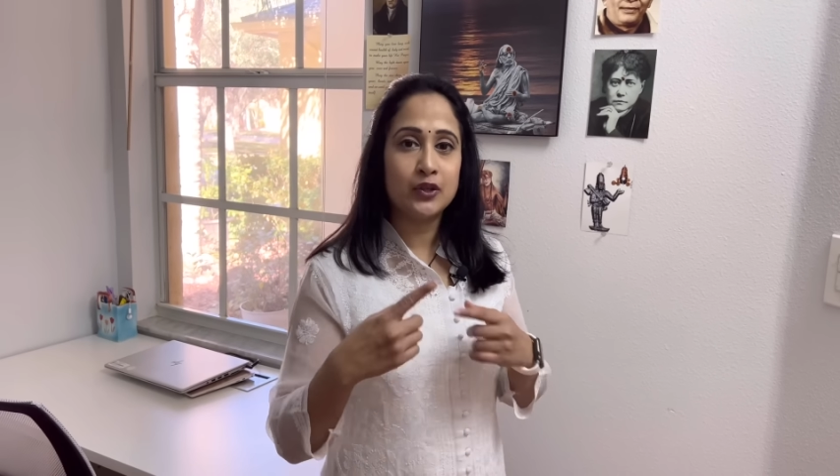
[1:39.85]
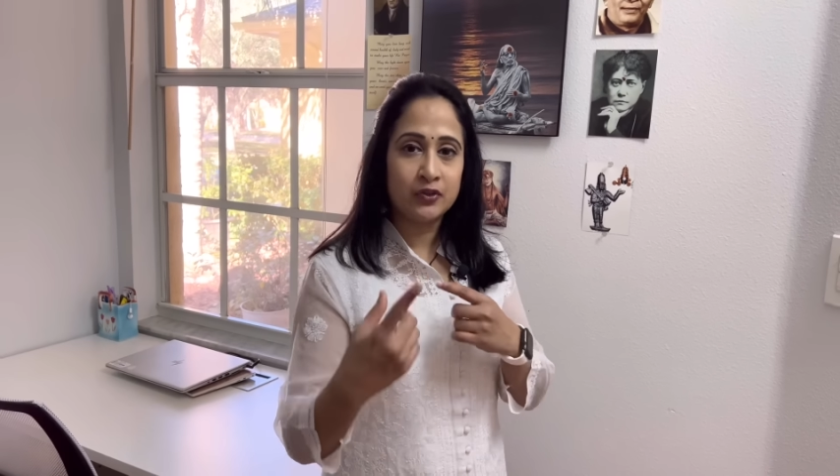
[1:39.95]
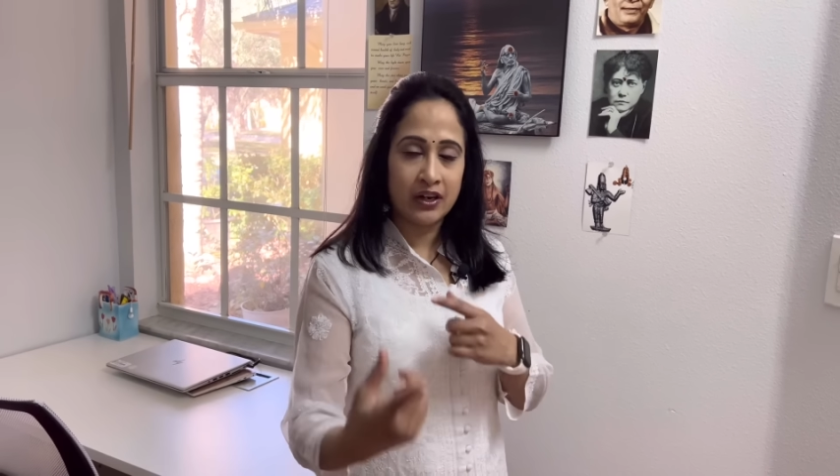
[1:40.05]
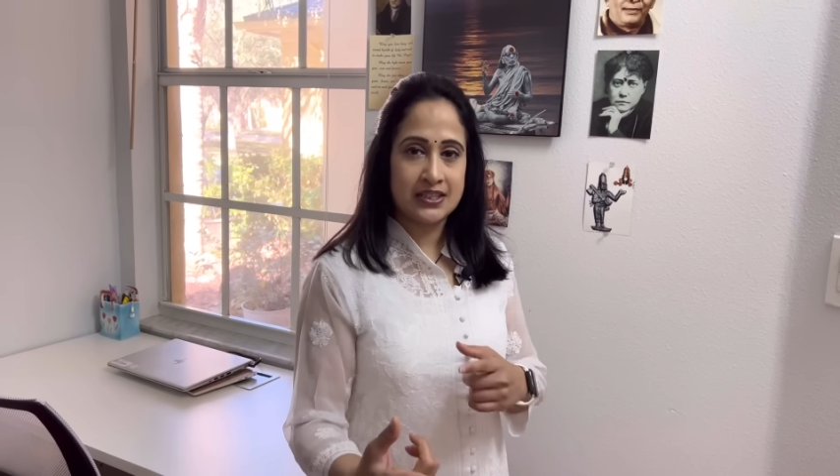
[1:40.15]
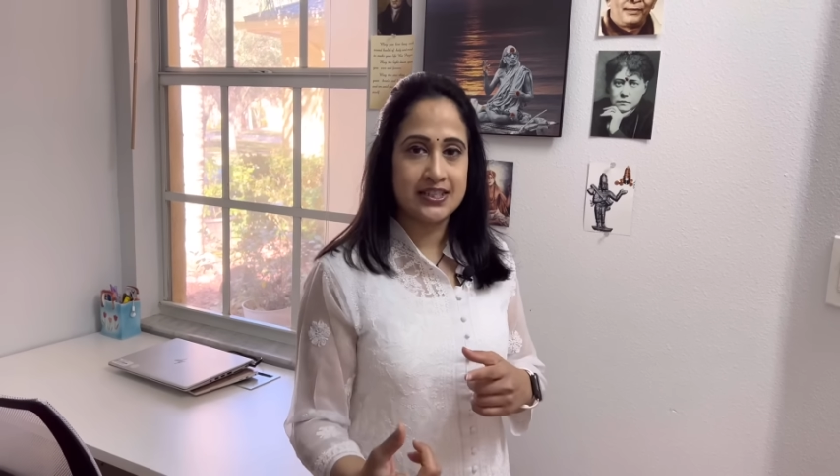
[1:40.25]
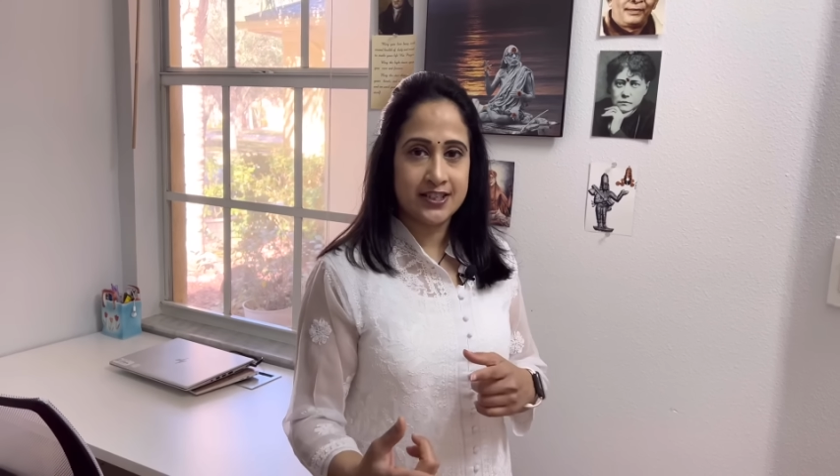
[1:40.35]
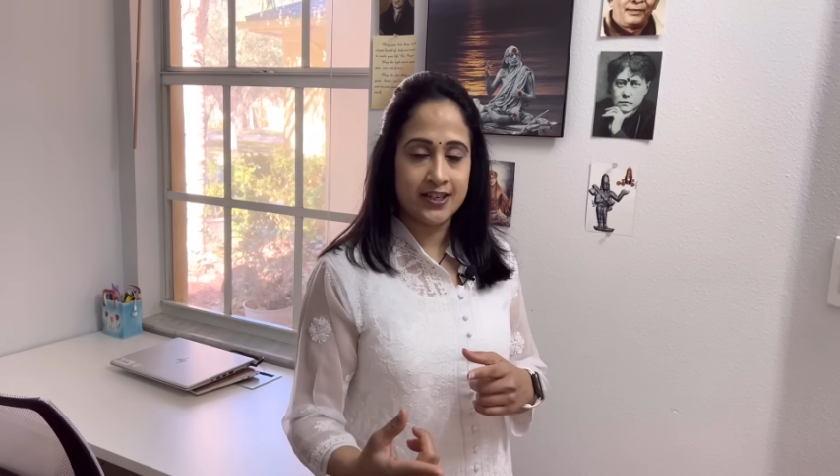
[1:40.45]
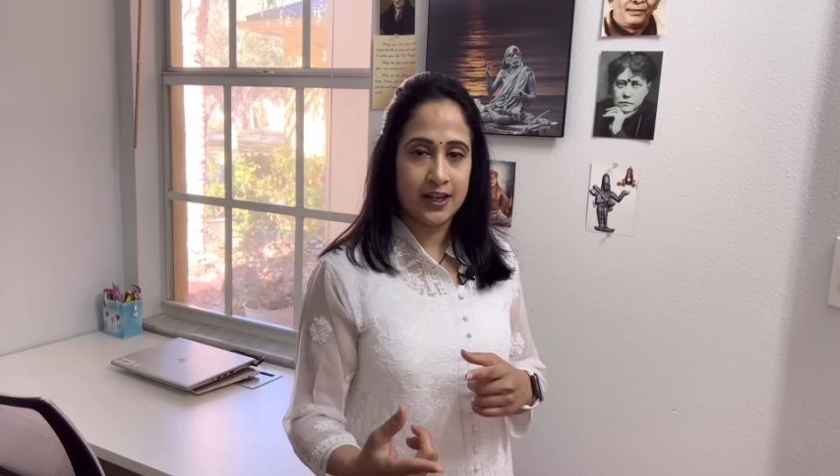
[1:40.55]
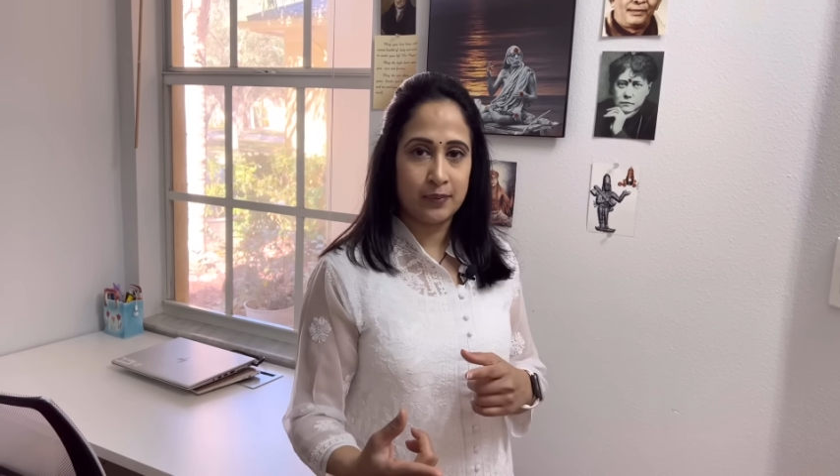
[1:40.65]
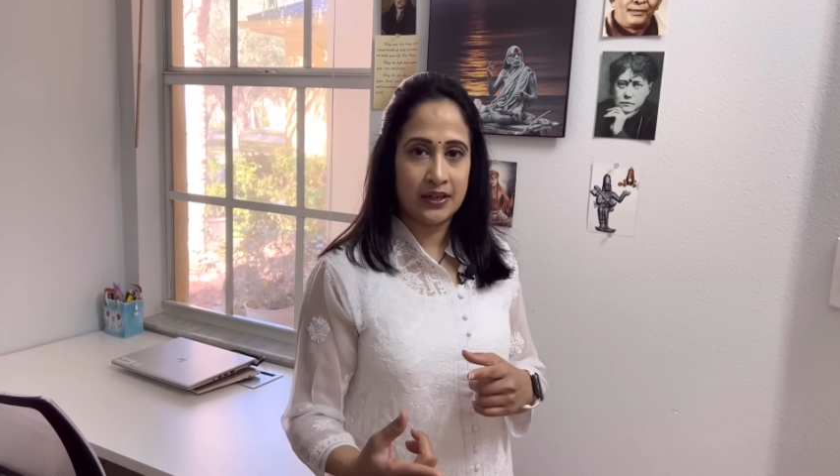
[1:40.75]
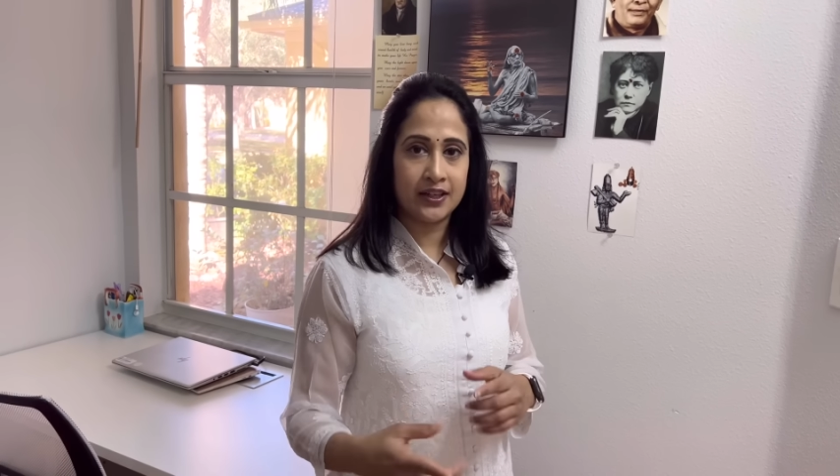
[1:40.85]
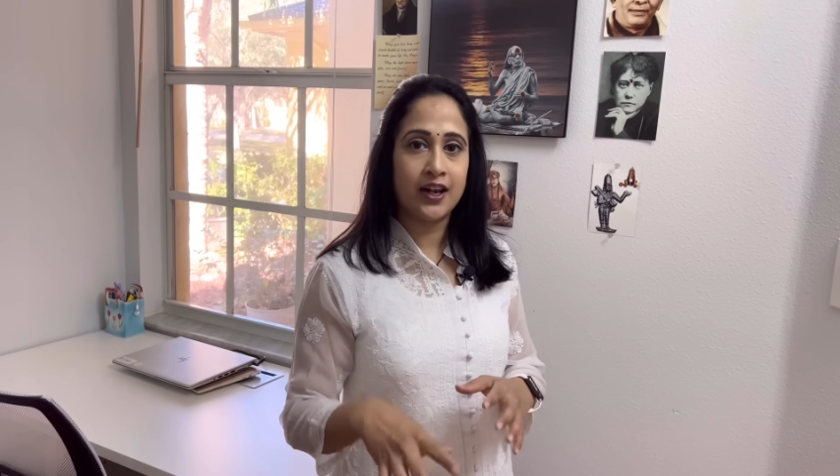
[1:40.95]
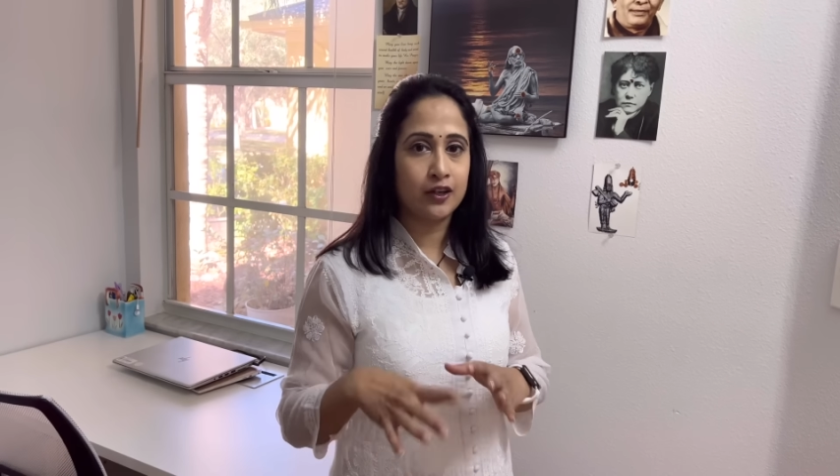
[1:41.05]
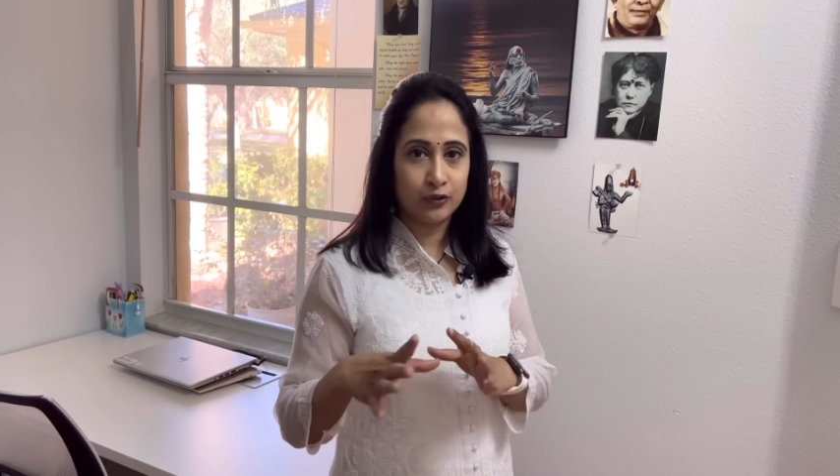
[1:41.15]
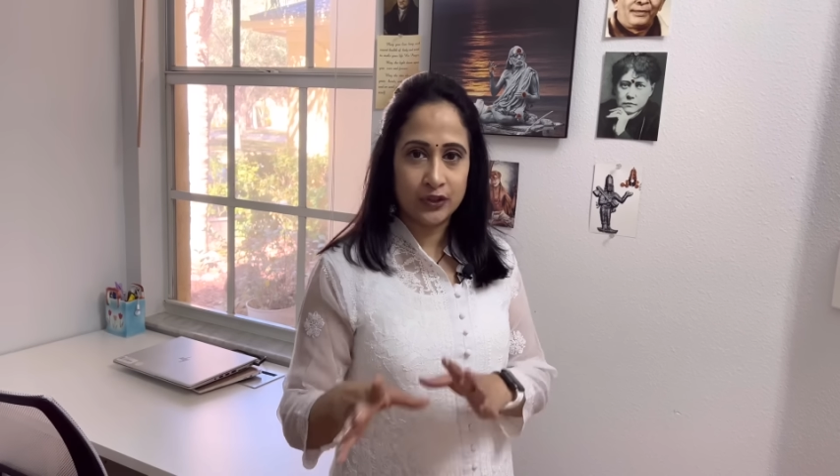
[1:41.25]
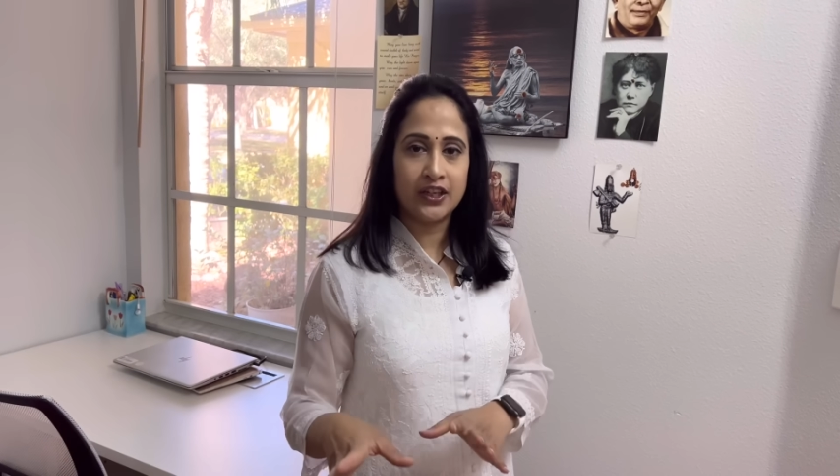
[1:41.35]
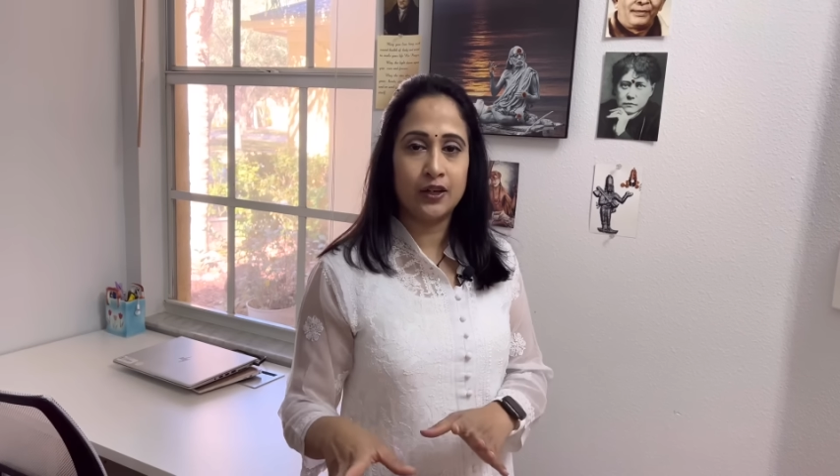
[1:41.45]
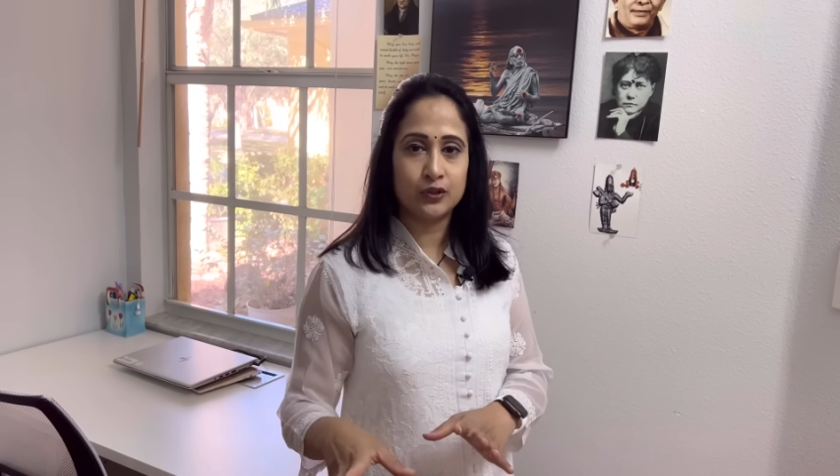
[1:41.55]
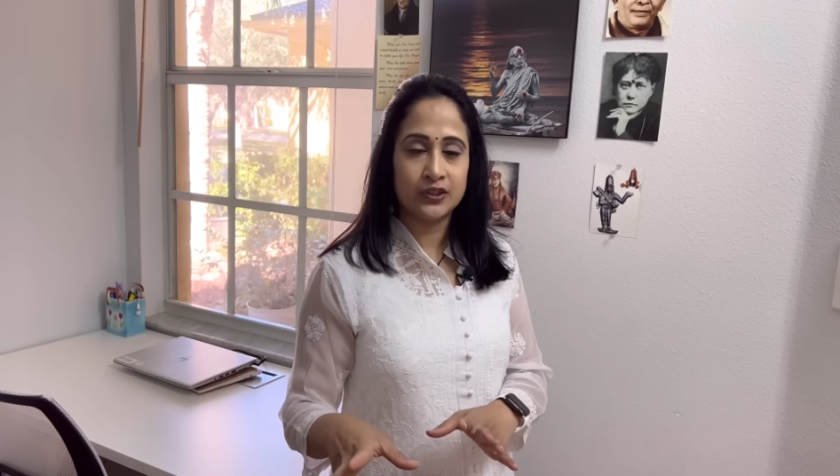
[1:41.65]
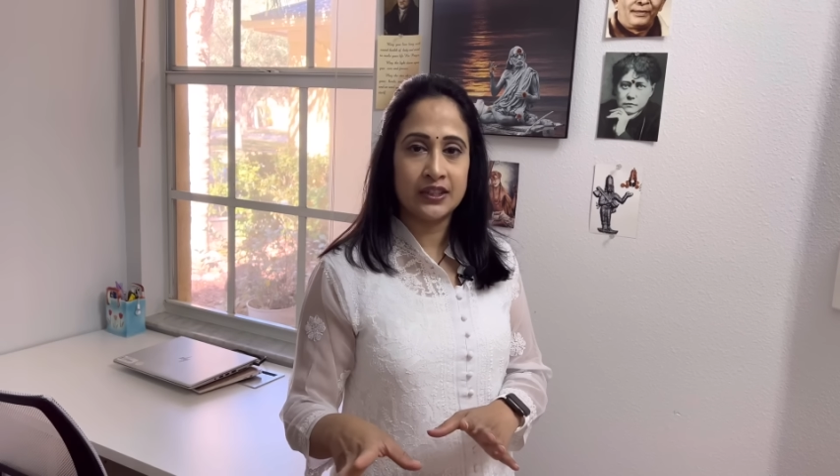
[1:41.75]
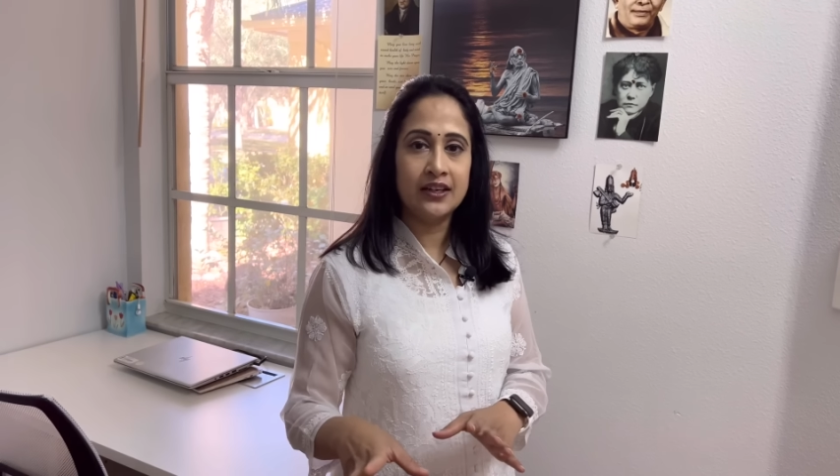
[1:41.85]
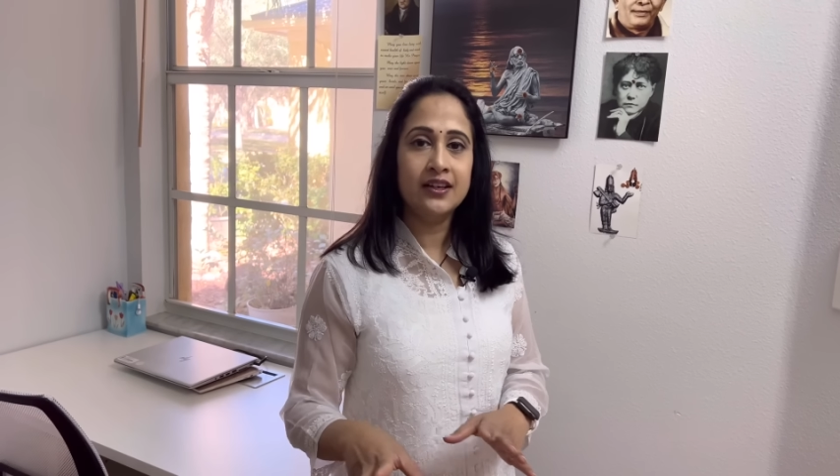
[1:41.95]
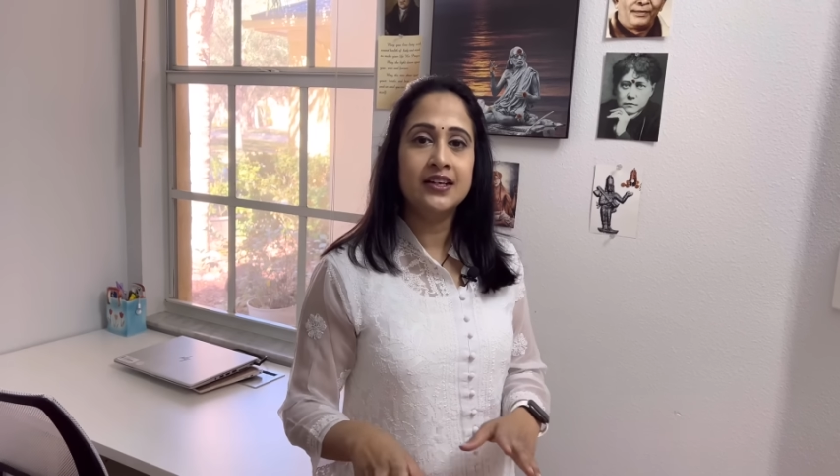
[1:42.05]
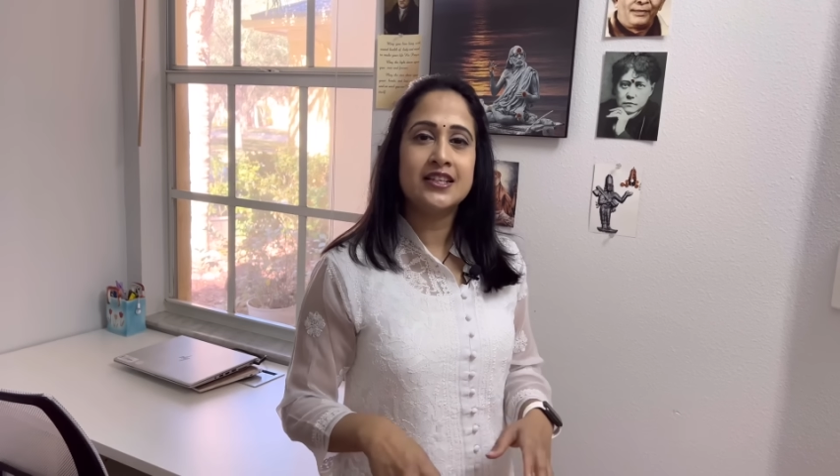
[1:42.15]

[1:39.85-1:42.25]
మధు వాళ్ళ సిస్టర్ అనమాట నాకు వదిన అవుతుంది